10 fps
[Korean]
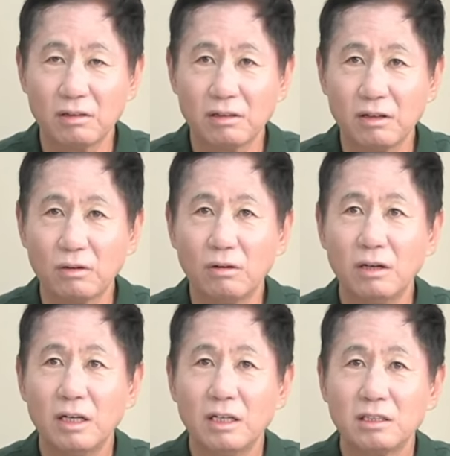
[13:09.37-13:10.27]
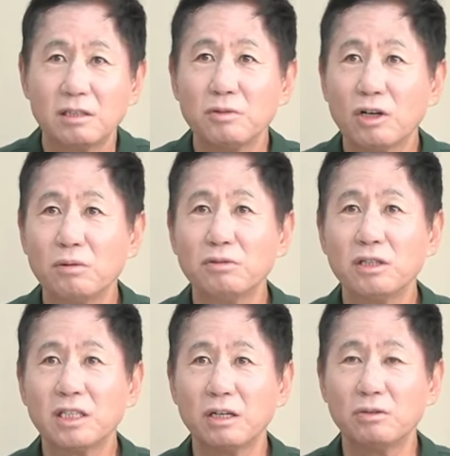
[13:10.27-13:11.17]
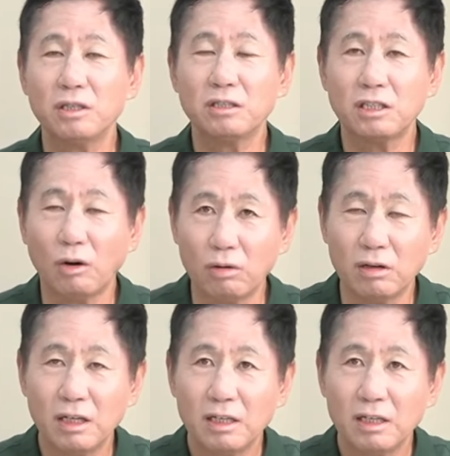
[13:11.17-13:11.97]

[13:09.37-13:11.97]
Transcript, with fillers: 그리고 지금 여러분들이 살고 있는 서울,